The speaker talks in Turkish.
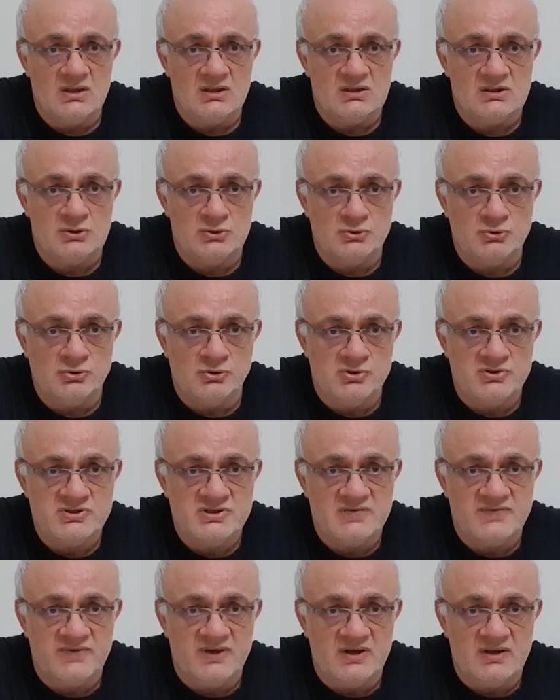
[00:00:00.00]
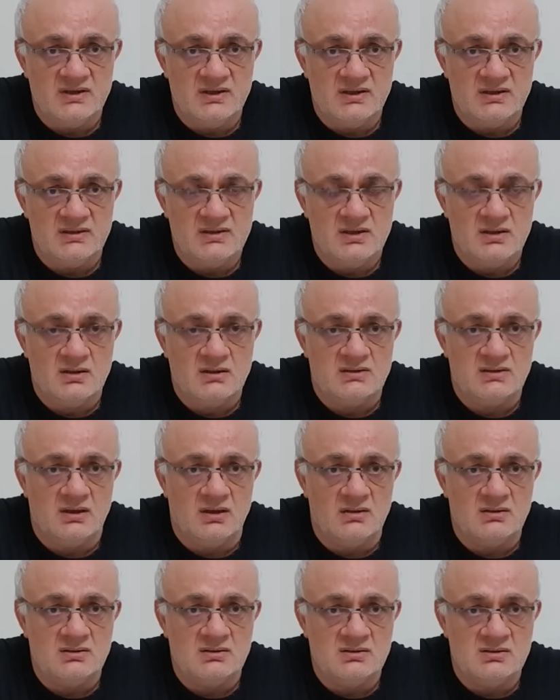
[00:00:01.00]
Kronolojik verileri dikkate
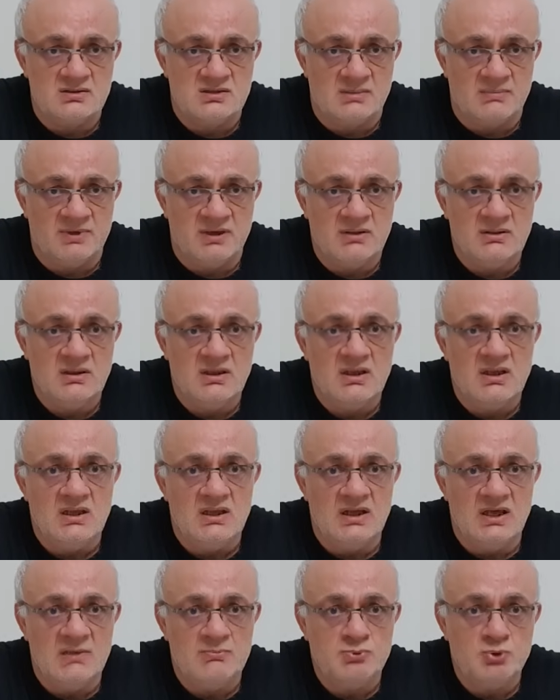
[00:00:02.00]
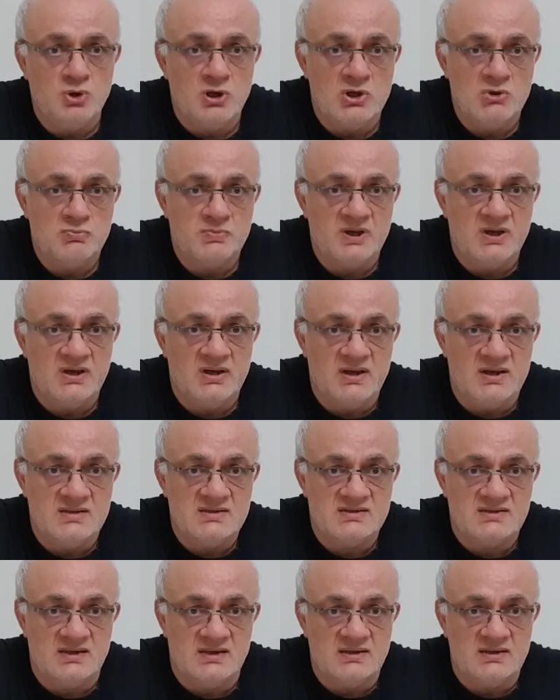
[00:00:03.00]
aldığınız zaman Ebu Eyyub
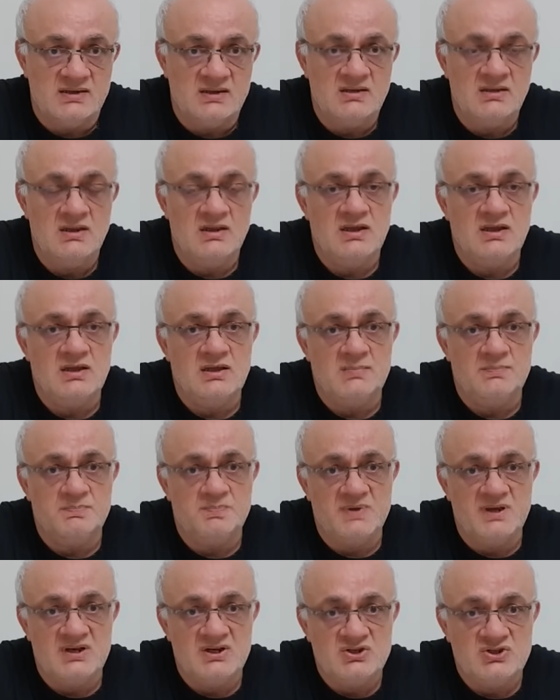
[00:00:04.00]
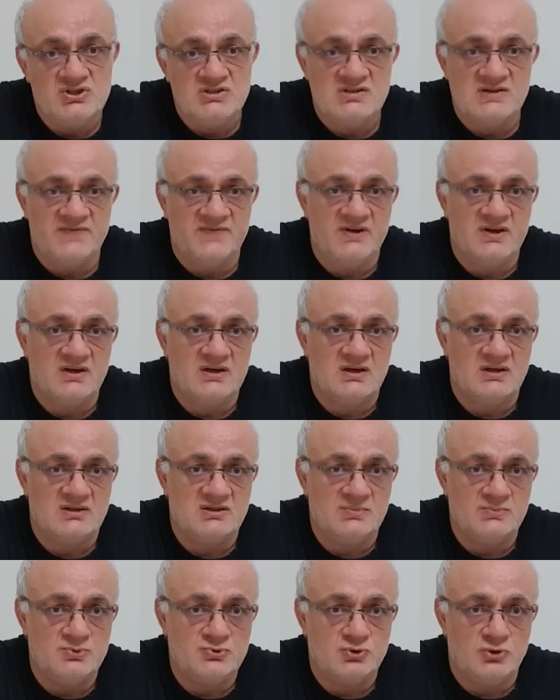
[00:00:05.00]
el-Ensari'nin birinci sefere
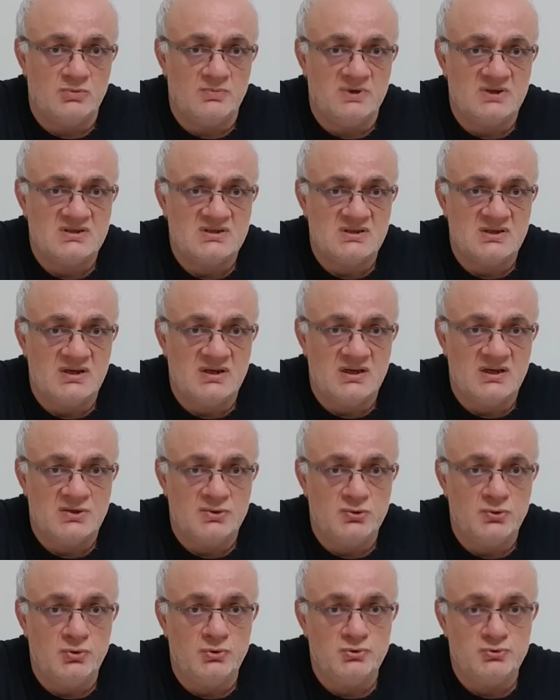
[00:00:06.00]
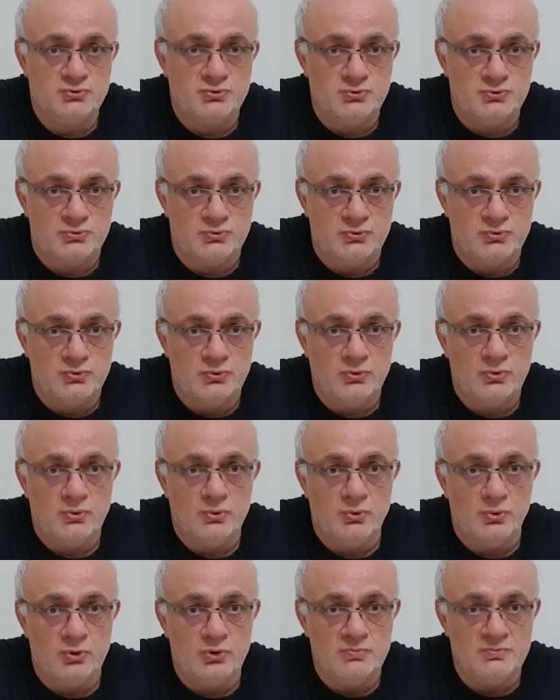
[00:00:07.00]
katılmış olması gerekiyor.
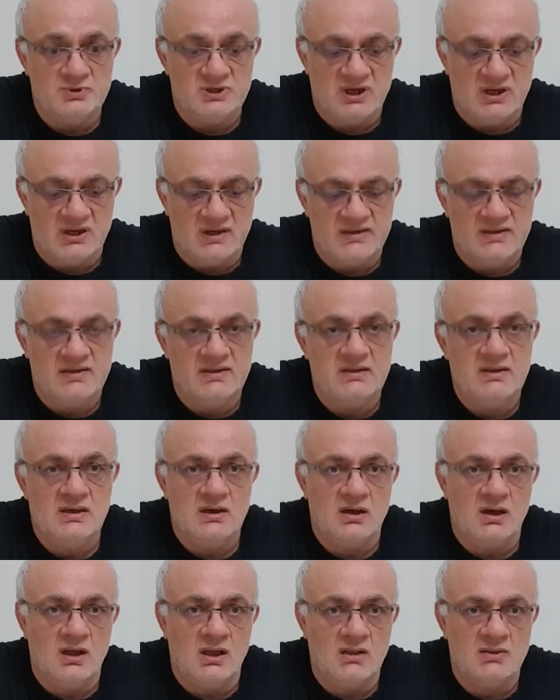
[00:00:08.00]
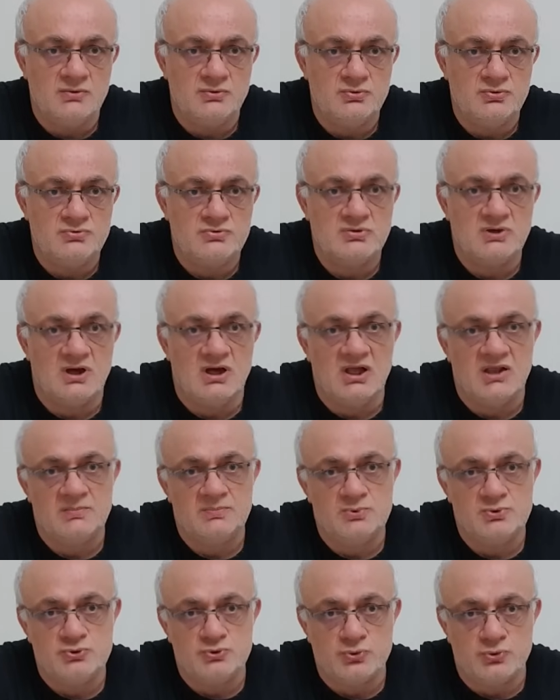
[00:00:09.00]
Çünkü ölüm tarihi
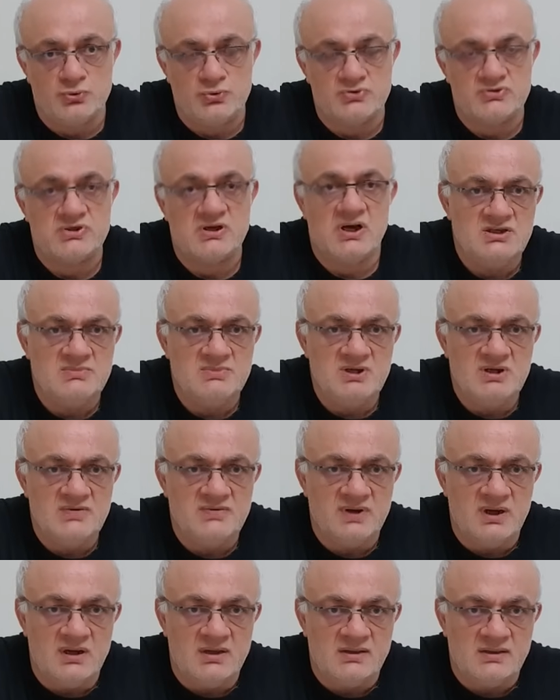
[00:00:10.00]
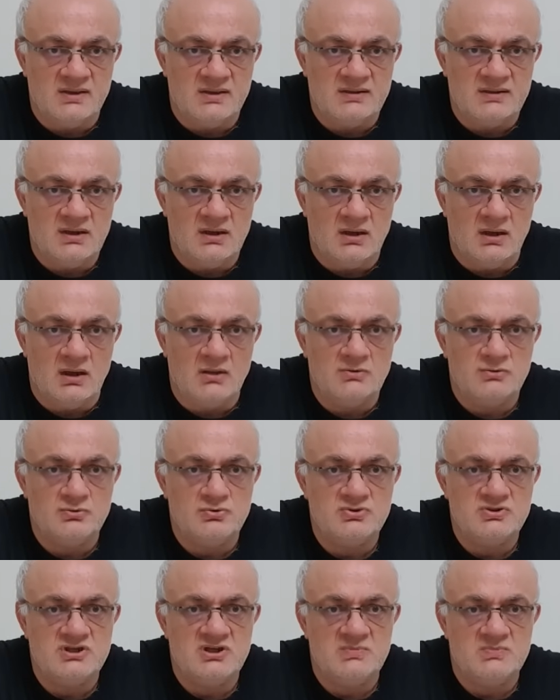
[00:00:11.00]
669. Kimi rivayetlerde
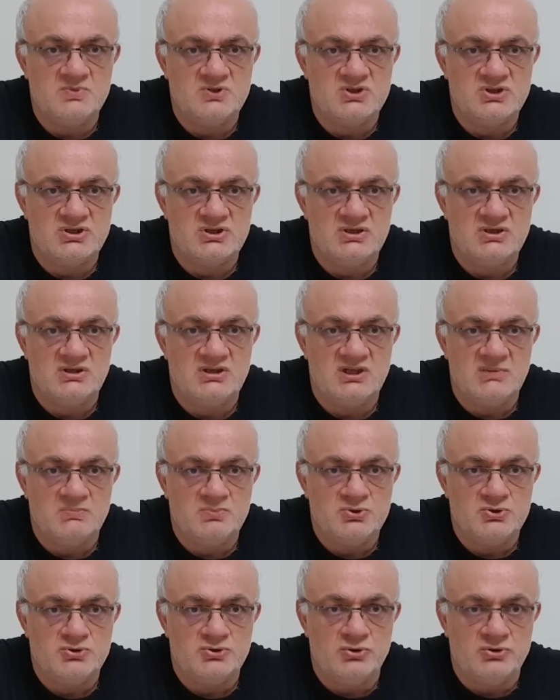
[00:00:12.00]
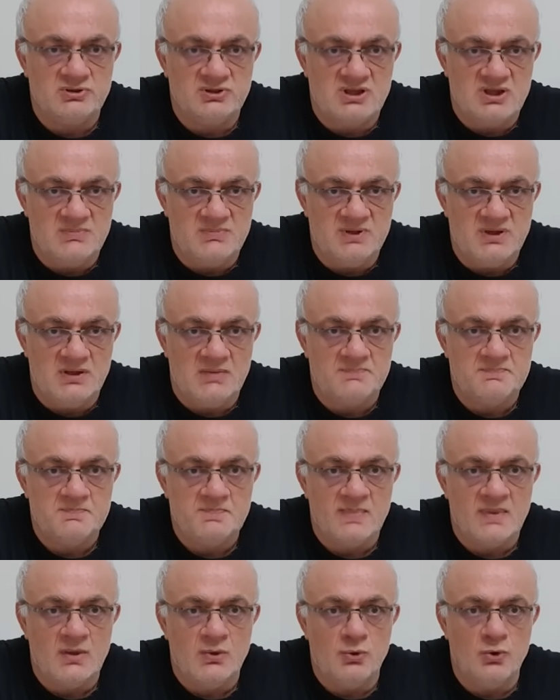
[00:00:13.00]
672-74 gibi
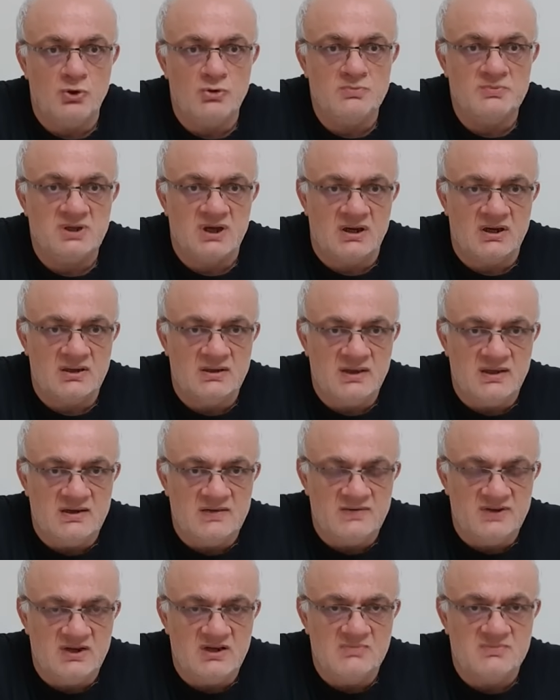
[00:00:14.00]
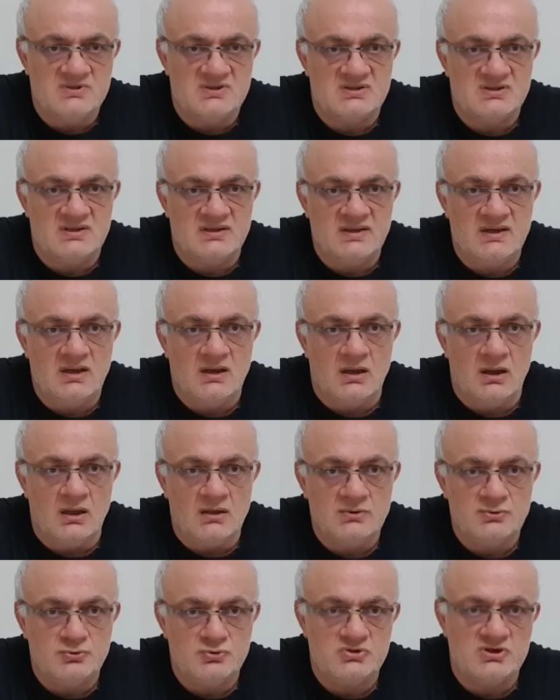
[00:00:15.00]
ölüm tarihleri verilmişse de
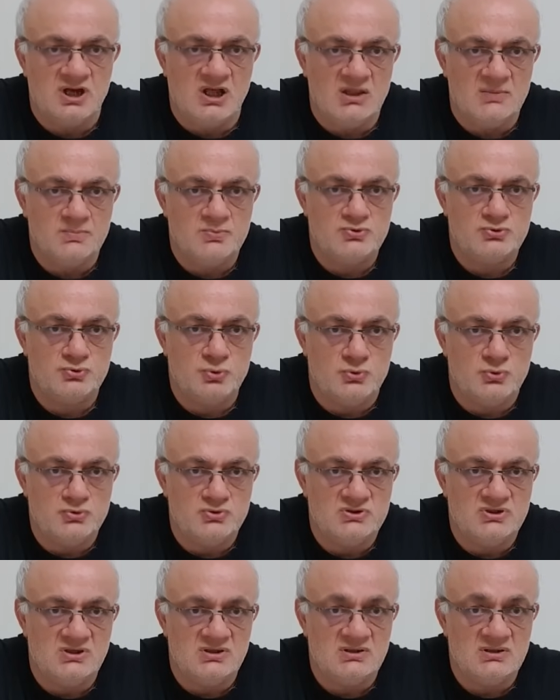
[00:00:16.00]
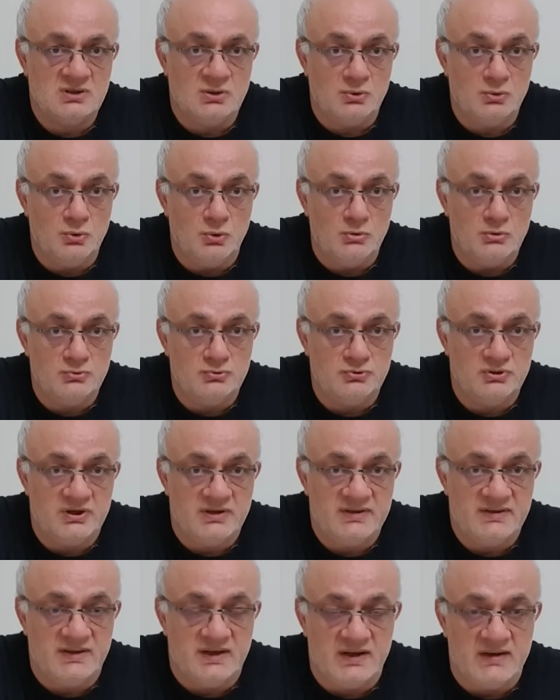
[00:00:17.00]
669 yılında
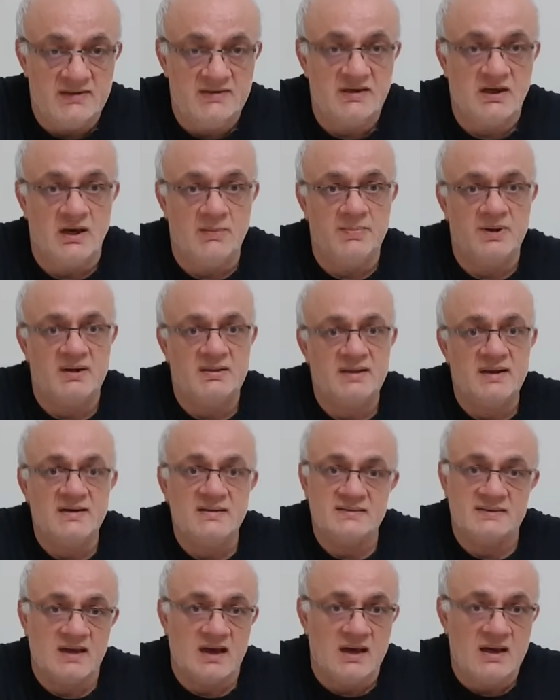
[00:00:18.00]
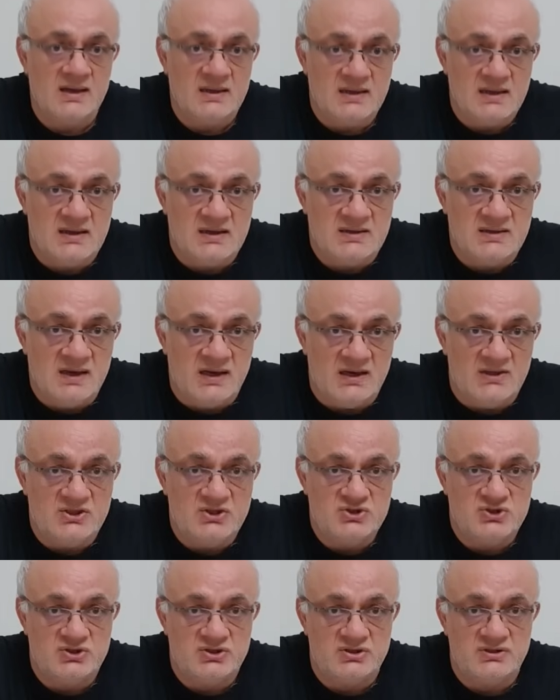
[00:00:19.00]
öldüğüne dair haberler daha ikna
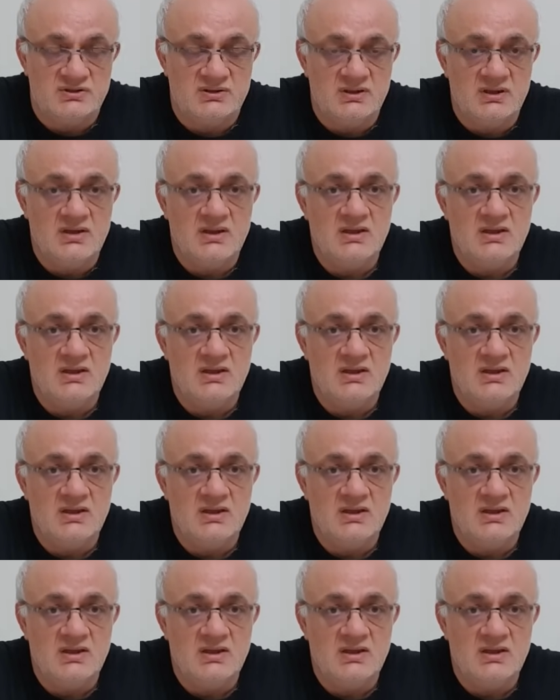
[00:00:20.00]
edicidir.